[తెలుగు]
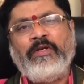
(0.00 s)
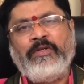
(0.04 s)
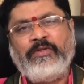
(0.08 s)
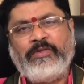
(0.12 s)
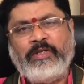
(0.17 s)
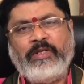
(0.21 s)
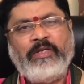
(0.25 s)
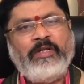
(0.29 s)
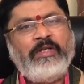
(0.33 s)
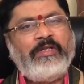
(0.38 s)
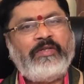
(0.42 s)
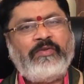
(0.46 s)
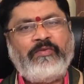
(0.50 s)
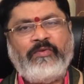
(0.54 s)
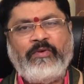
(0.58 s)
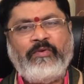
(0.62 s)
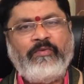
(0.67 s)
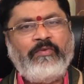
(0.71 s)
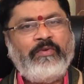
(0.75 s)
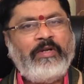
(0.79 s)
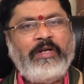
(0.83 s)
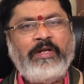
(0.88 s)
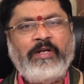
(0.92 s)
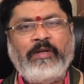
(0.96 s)
శనీశ్వరుడు
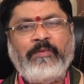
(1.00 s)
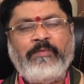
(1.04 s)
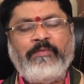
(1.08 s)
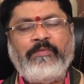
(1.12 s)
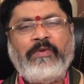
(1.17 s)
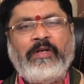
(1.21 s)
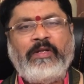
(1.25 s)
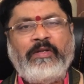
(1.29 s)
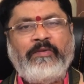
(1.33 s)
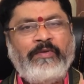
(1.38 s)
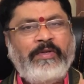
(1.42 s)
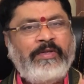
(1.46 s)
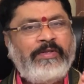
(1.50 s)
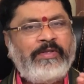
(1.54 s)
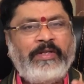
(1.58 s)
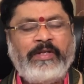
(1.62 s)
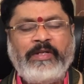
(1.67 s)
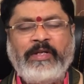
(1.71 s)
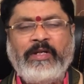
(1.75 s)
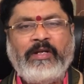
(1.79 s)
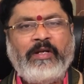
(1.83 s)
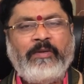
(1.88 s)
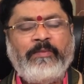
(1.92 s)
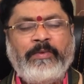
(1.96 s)
వదిలేయడం అవన్నీ
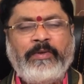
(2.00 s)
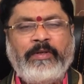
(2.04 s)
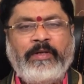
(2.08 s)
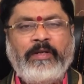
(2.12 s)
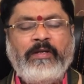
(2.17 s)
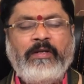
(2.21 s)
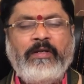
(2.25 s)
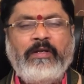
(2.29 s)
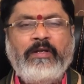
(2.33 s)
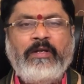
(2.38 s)
జరిగాయి కాబట్టి